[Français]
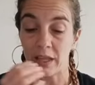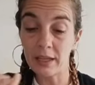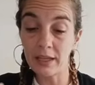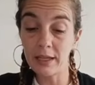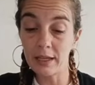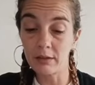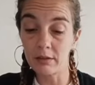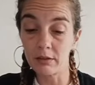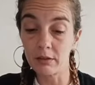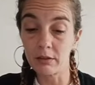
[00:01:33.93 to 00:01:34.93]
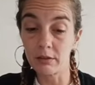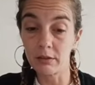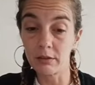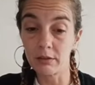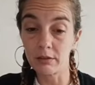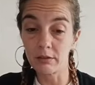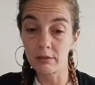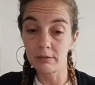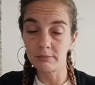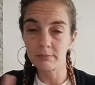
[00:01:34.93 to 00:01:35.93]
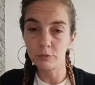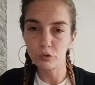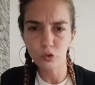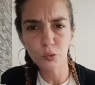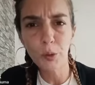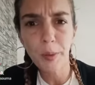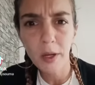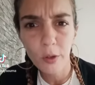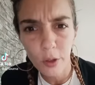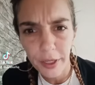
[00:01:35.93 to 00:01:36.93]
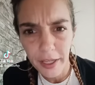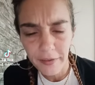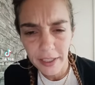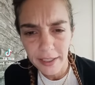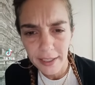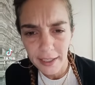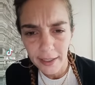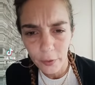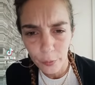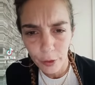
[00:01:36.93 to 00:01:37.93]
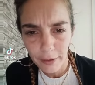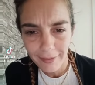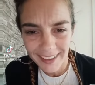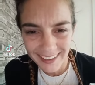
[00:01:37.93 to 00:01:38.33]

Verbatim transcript: Et euh, tu ne peux pas colorier avec des crayons bois.